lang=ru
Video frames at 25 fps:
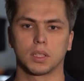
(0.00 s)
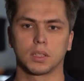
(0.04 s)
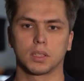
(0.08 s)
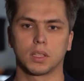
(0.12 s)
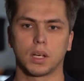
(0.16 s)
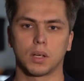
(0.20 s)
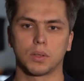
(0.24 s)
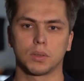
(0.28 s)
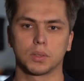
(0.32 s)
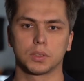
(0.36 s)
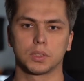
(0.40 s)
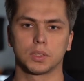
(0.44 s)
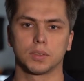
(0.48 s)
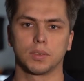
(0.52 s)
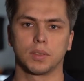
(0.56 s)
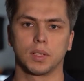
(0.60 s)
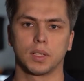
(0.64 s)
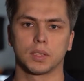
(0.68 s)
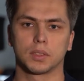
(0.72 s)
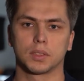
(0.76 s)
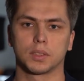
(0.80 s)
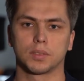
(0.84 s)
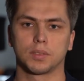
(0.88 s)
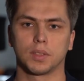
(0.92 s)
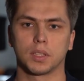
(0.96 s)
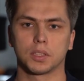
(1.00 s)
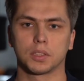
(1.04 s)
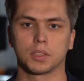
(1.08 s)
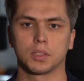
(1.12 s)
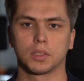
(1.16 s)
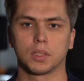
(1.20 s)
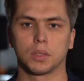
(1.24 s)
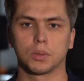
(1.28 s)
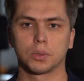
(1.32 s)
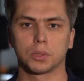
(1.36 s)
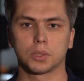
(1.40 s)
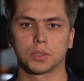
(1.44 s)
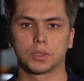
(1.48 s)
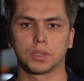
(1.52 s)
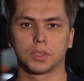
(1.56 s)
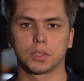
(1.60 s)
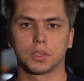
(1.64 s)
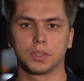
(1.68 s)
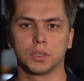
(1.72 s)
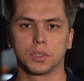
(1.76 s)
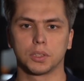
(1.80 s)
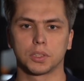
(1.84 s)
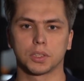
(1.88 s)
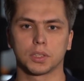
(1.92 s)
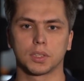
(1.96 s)
от коррозии является важной
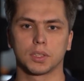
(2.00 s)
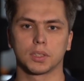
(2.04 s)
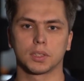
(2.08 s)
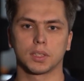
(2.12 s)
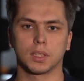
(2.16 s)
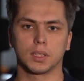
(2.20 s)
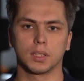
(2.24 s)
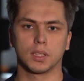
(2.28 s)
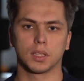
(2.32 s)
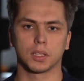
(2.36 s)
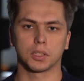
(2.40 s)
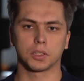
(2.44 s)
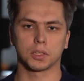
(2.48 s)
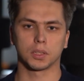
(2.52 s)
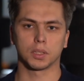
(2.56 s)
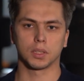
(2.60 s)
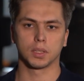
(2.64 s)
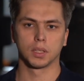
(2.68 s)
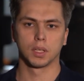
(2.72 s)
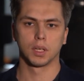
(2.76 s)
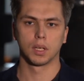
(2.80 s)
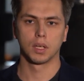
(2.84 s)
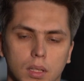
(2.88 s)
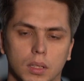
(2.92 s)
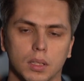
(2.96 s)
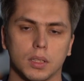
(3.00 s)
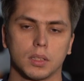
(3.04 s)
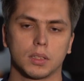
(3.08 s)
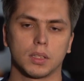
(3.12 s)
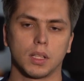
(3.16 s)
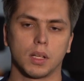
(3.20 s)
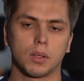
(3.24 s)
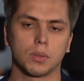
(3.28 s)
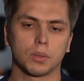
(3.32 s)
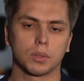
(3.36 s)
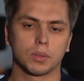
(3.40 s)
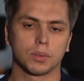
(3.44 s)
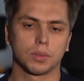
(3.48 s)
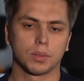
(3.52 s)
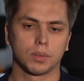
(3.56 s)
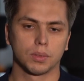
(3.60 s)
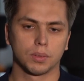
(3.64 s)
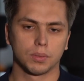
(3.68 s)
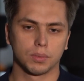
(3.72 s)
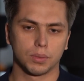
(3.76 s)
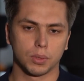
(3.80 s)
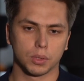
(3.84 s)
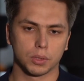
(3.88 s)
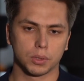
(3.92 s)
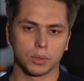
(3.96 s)
научно-технической задачей. Кислород
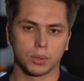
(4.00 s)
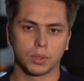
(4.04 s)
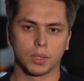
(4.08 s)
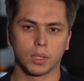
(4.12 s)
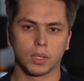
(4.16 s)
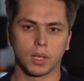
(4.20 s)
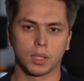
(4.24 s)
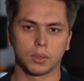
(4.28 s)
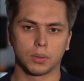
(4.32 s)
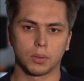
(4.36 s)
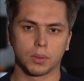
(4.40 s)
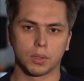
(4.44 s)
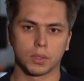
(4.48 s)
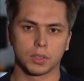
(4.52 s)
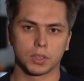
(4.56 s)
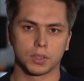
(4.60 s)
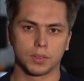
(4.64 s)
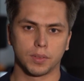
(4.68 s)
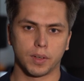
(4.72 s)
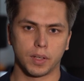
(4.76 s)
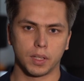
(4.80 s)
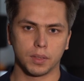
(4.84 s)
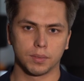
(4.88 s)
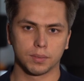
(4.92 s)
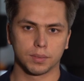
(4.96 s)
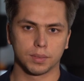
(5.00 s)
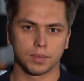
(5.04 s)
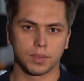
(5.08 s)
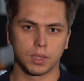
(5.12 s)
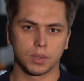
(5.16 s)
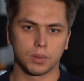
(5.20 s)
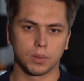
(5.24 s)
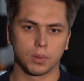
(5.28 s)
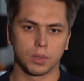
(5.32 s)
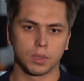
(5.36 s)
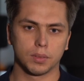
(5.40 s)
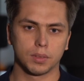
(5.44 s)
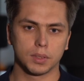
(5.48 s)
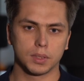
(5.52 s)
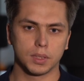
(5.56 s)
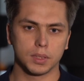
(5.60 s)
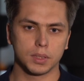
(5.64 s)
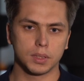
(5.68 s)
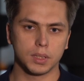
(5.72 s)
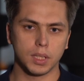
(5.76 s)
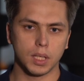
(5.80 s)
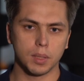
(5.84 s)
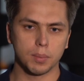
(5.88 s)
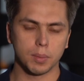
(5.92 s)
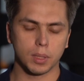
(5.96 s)
воздуха, который растворим в гликолевой
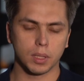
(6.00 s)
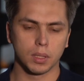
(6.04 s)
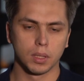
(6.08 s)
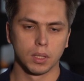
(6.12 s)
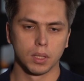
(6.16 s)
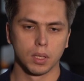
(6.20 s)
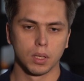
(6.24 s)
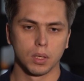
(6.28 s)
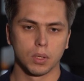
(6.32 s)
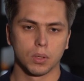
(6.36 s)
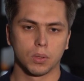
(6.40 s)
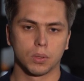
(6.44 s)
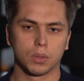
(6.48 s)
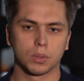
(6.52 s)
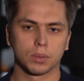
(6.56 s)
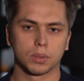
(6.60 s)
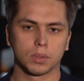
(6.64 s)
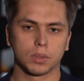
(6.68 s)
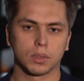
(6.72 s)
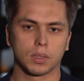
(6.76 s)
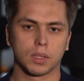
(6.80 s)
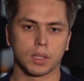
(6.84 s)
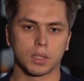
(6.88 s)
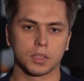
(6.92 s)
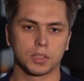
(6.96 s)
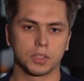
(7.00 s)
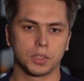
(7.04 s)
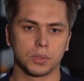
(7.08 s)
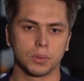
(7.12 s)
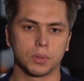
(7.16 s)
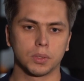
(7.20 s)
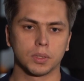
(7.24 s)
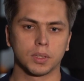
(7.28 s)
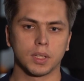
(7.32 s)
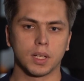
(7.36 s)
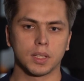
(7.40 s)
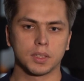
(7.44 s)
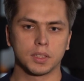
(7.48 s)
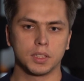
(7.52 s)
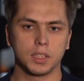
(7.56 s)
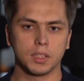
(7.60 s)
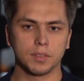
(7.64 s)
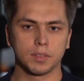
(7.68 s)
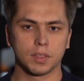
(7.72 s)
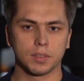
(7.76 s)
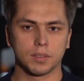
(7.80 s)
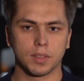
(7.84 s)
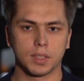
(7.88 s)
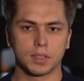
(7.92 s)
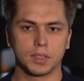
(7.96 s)
системе, он коррозионно
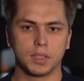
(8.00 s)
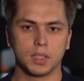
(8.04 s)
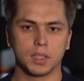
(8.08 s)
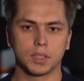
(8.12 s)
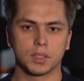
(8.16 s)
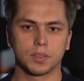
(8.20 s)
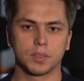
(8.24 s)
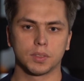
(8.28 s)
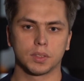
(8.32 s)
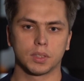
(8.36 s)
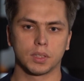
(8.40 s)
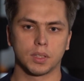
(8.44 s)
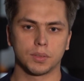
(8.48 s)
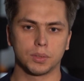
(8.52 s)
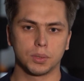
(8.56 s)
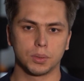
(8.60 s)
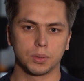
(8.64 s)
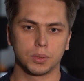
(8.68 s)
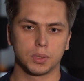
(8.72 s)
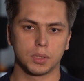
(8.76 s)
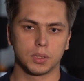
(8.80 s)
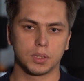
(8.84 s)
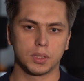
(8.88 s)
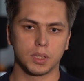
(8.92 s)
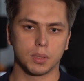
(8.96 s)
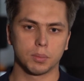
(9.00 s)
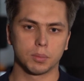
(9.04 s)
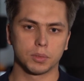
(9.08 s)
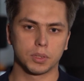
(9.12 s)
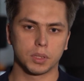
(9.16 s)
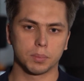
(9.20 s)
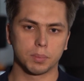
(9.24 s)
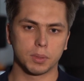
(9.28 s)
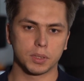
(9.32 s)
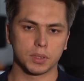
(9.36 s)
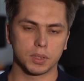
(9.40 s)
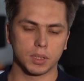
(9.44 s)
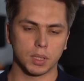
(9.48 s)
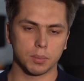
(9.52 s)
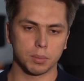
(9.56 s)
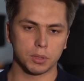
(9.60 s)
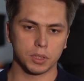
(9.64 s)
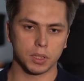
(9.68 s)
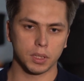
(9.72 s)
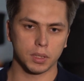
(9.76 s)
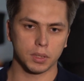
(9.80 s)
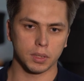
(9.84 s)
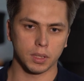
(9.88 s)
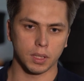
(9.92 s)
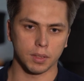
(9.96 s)
активно воздействует на всю систему
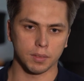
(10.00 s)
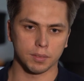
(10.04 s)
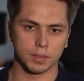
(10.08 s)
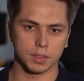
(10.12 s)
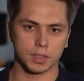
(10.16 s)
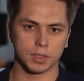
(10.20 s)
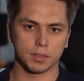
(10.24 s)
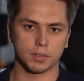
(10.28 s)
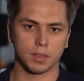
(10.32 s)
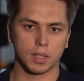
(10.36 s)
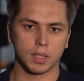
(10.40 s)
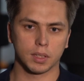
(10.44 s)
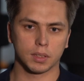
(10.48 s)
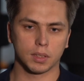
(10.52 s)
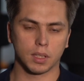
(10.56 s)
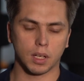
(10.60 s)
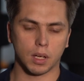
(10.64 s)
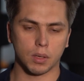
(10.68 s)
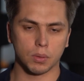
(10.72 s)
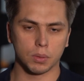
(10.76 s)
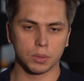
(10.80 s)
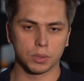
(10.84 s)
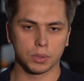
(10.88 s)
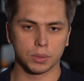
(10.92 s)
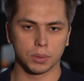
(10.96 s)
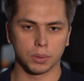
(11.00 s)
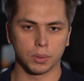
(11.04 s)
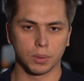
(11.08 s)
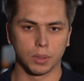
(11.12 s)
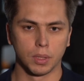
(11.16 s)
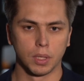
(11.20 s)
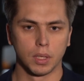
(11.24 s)
теплоснабжения, вызывает коррозию